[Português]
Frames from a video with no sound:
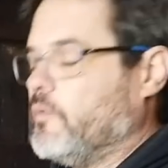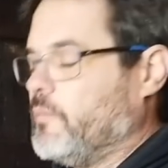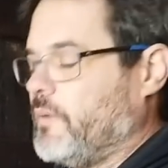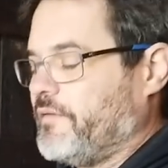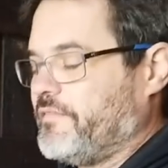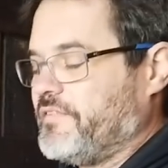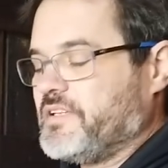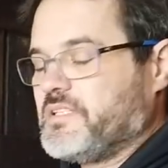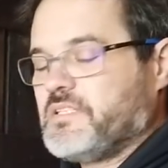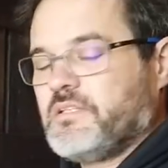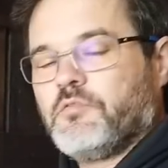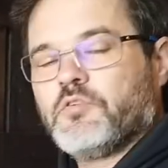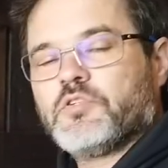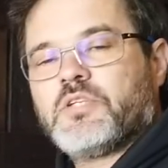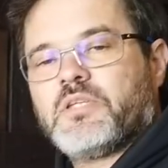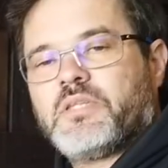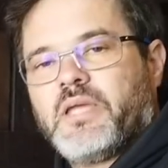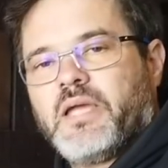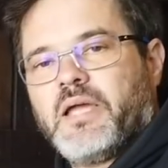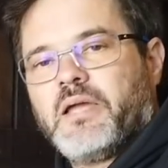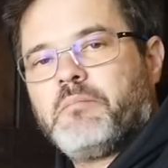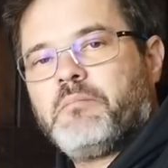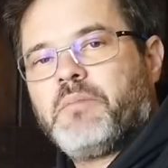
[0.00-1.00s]
uma vez que você
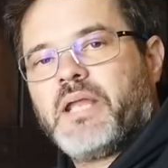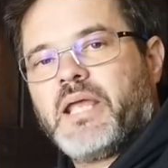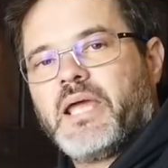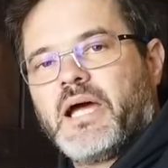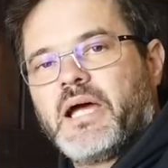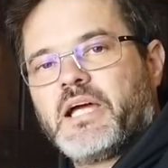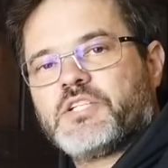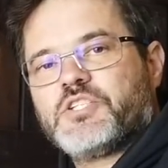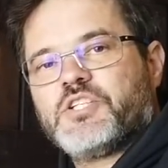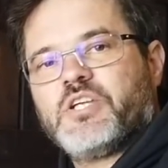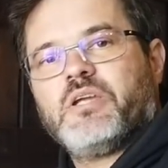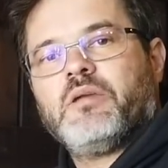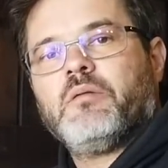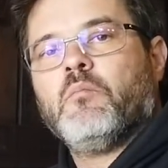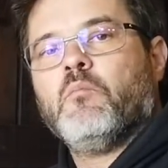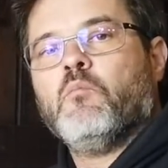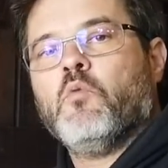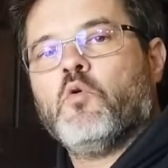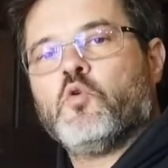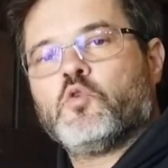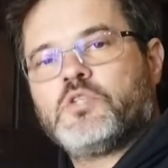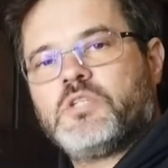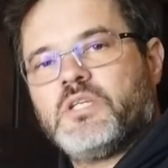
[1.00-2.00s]
tem a embreagem
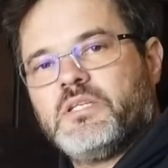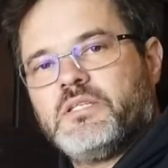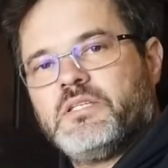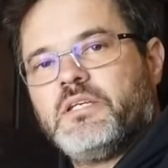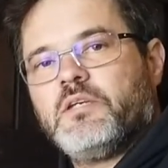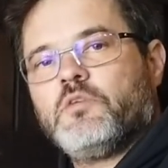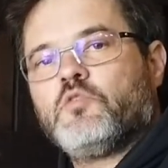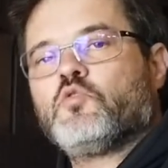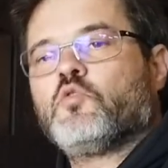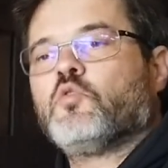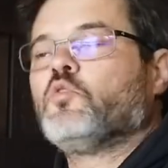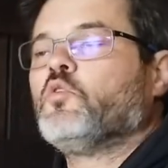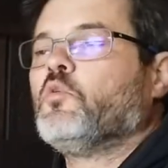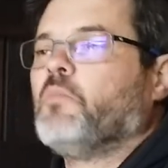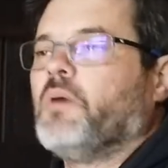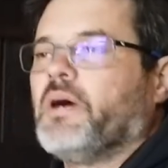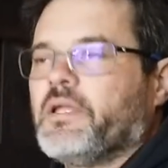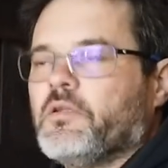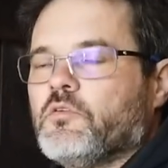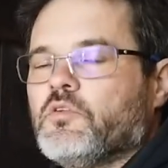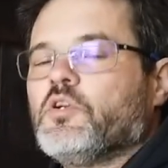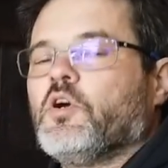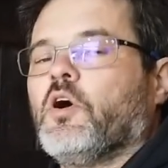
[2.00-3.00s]
multidisco no
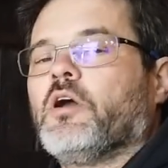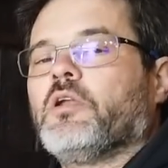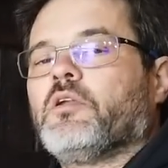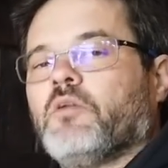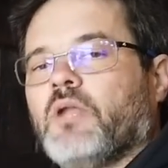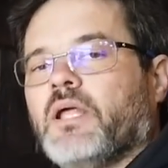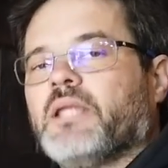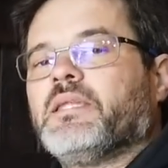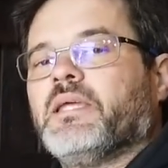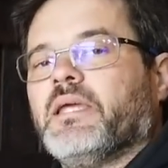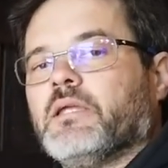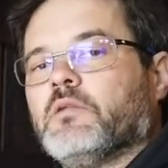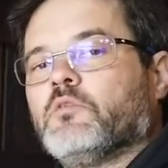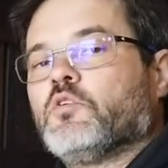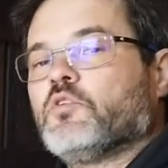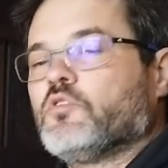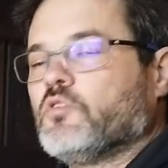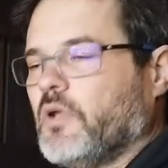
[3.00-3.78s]
banho de óleo lá dentro.